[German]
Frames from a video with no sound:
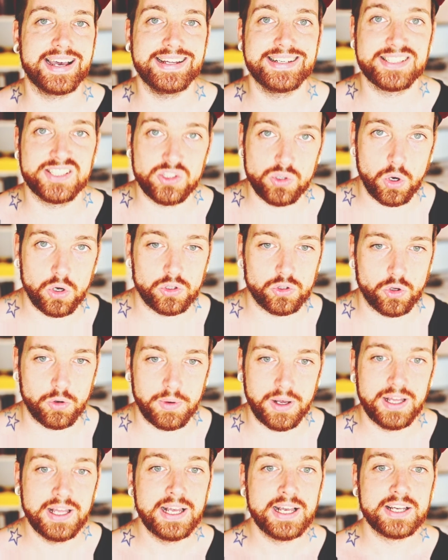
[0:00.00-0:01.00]
keine Sorgen
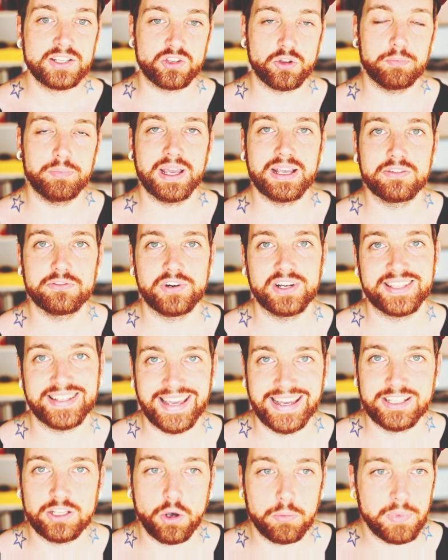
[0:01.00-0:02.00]
drüber. So ein Becken
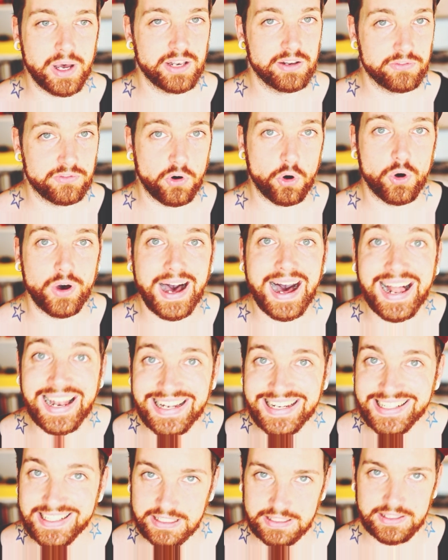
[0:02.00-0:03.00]
verträgt auch mal eine Woche
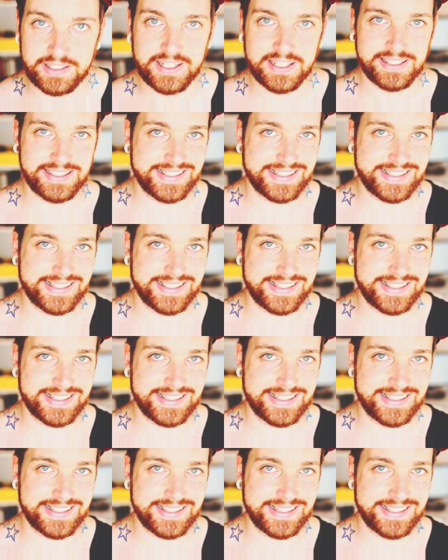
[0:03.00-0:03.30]
Algen.